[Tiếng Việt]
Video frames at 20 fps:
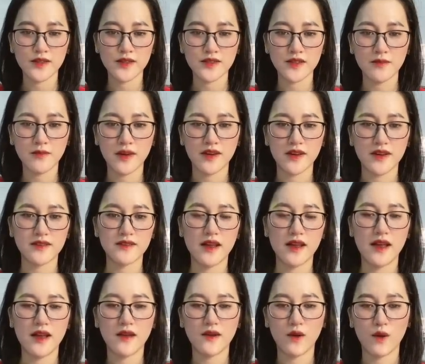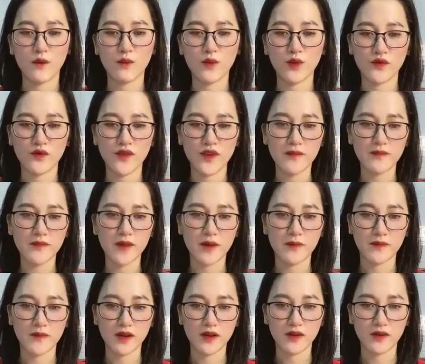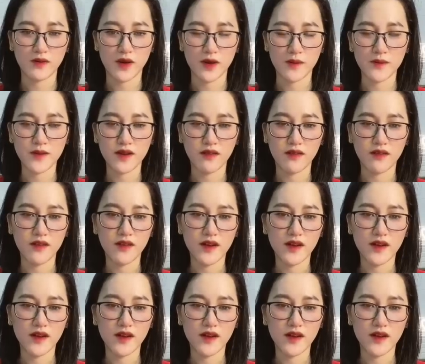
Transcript: Trên mặt anh ta có một vết bầm ở khóe miệng,